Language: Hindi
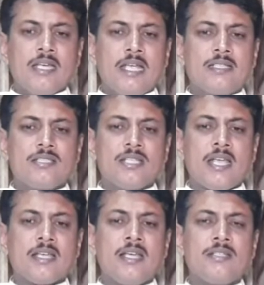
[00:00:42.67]
नेस
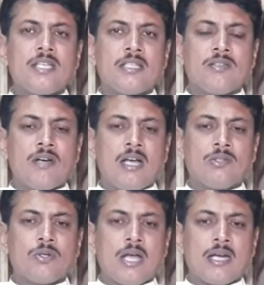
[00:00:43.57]
ये कि ये दवा
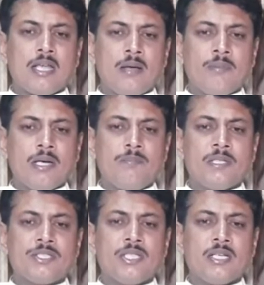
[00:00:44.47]
दुरान हमल
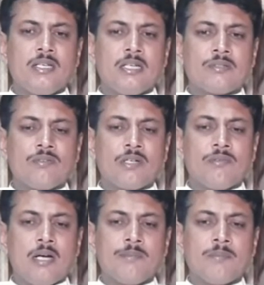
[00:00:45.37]
बच्चे की
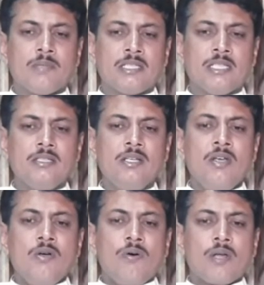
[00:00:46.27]
नशोनुमा में
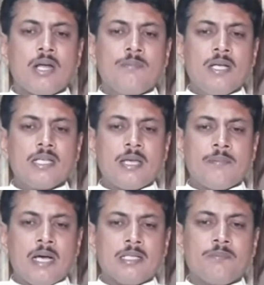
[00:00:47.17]
मदद और हमल के
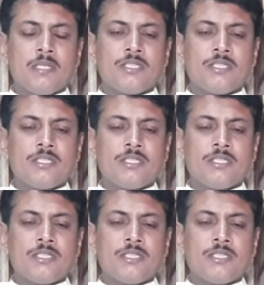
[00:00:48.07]
बाद